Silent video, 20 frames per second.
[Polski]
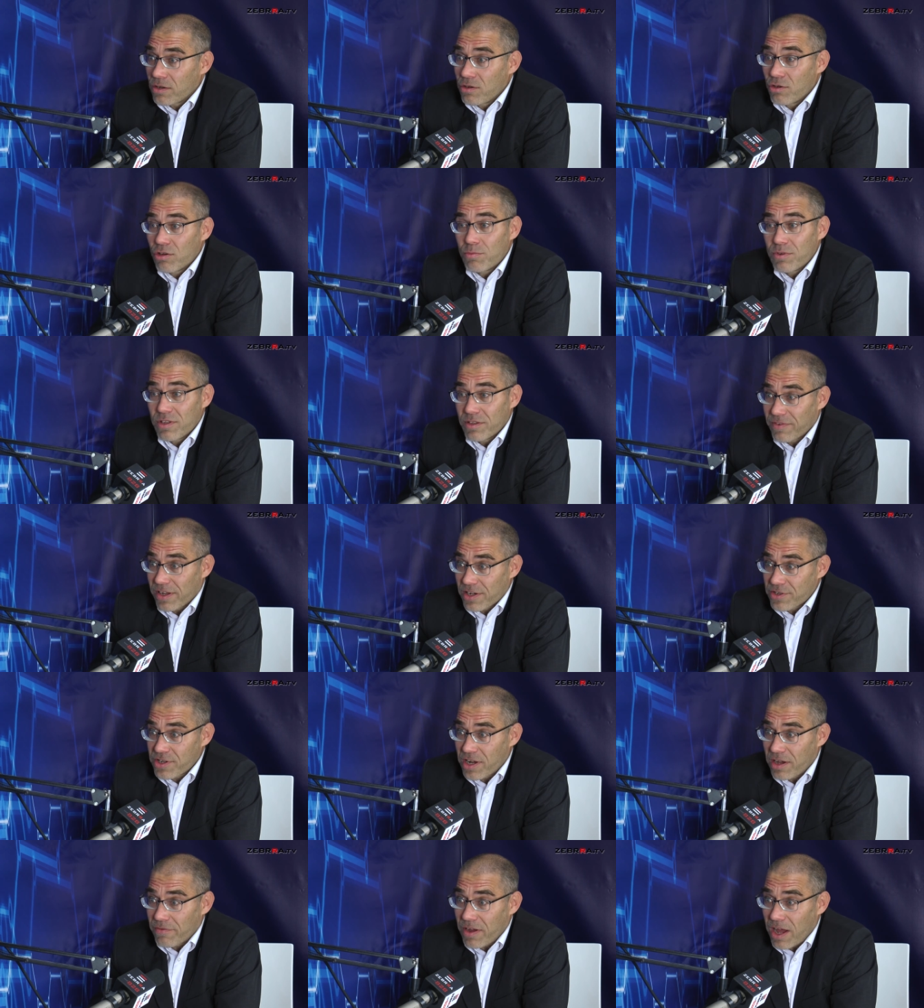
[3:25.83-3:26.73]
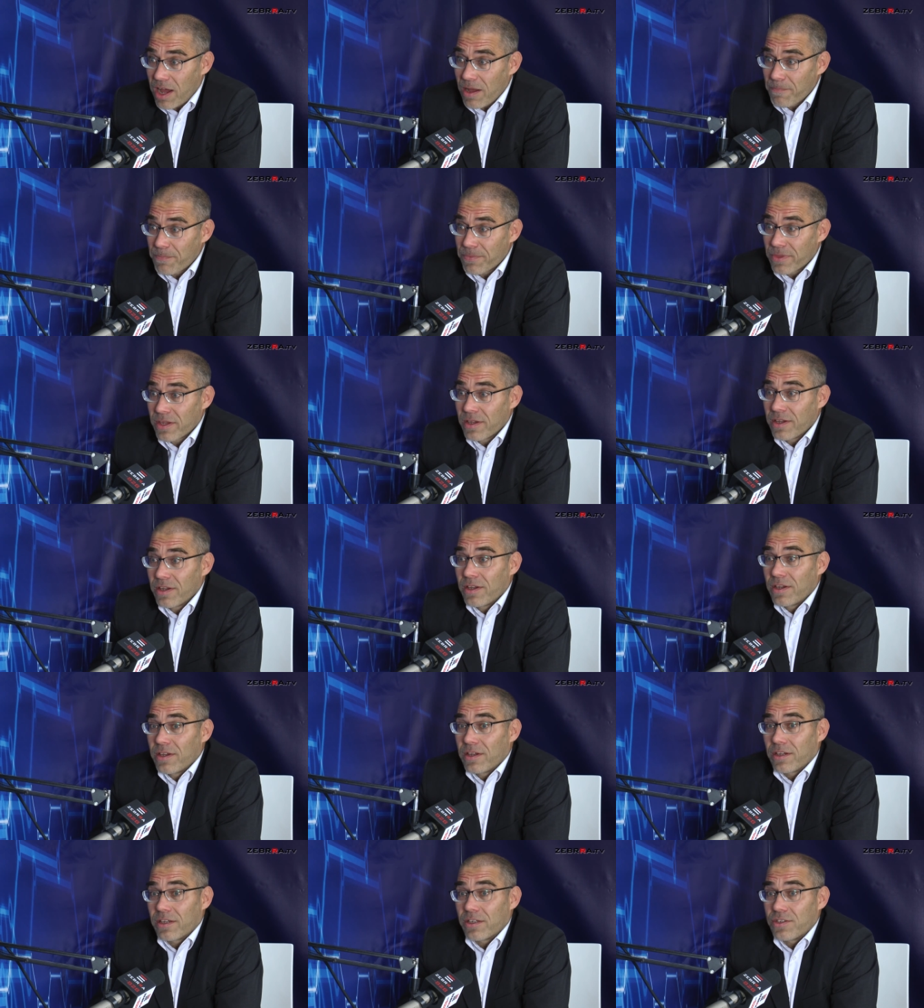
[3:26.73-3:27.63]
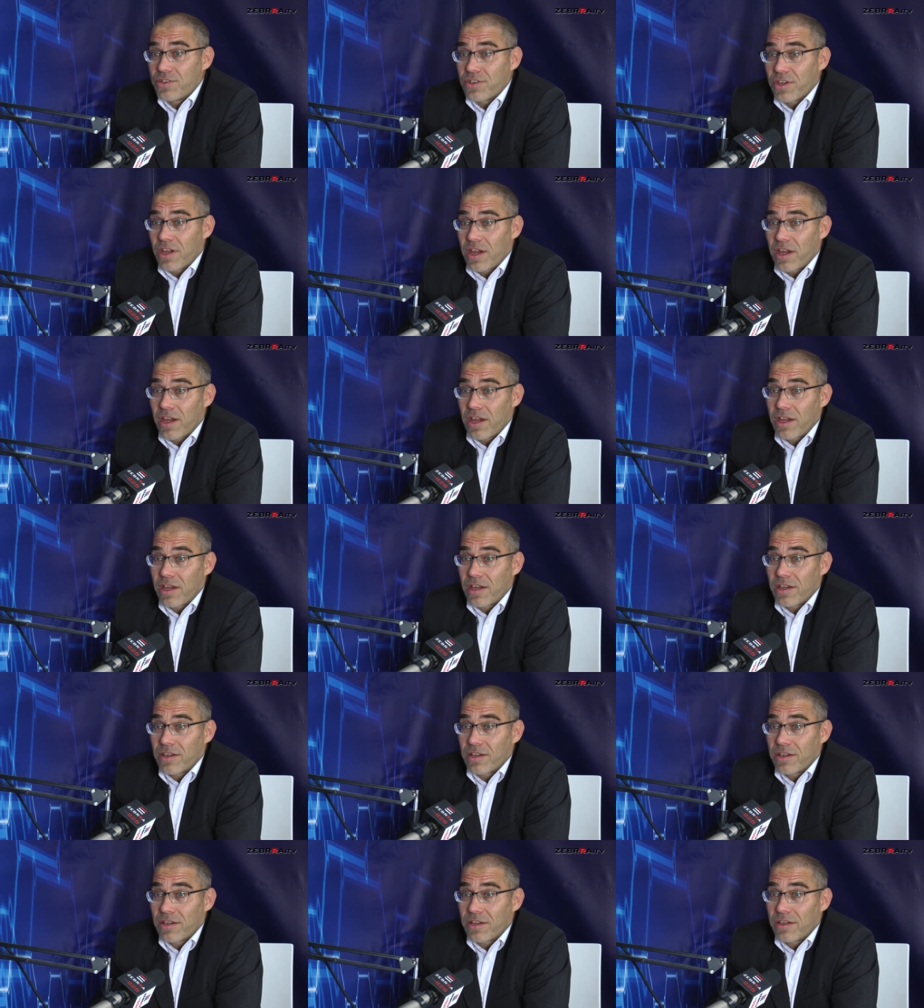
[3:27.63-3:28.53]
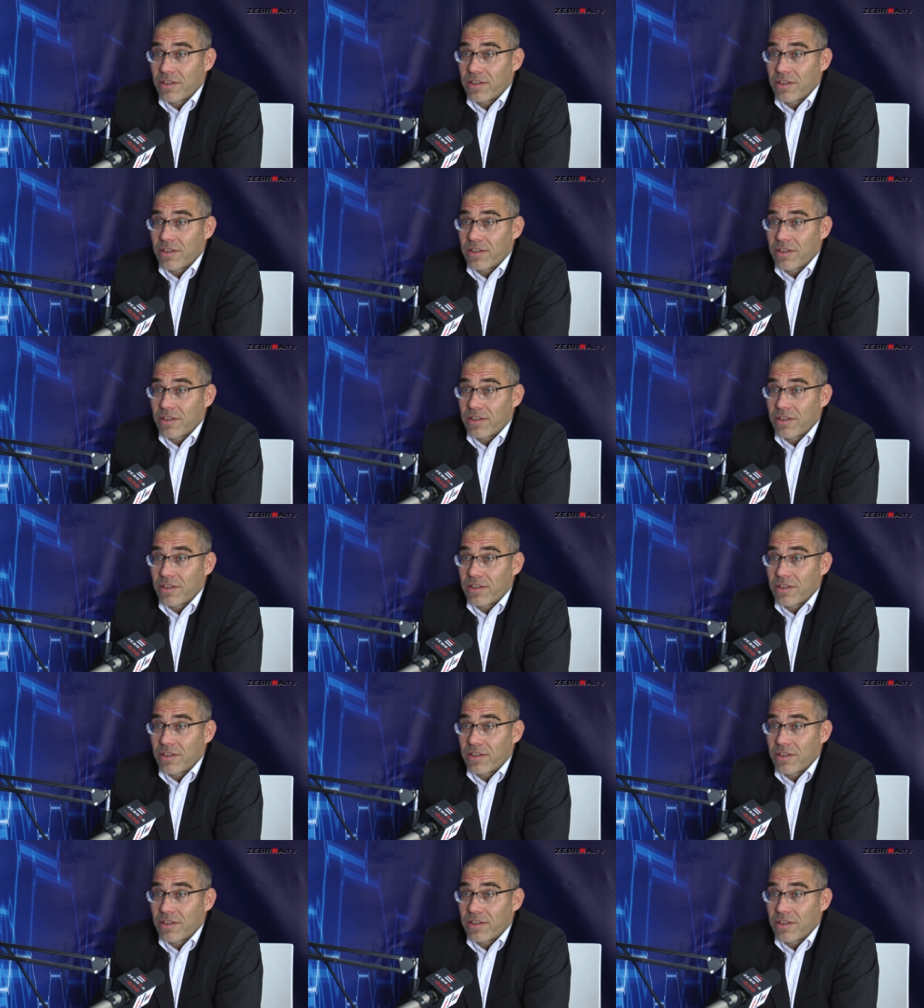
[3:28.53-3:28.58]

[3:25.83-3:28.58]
Lublin-Warszawa, gdzie